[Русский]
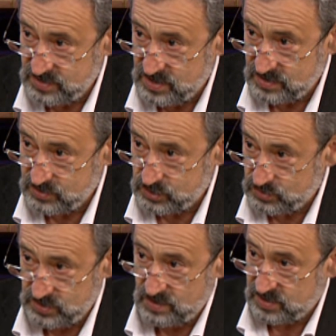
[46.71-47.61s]
на это,
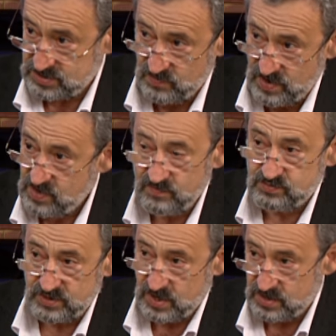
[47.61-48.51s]
что не образование, а
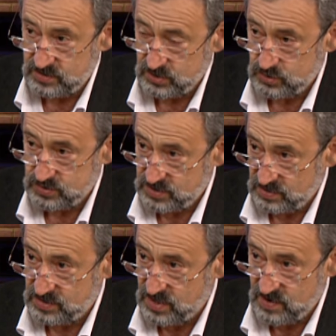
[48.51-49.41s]
воспитание должно стать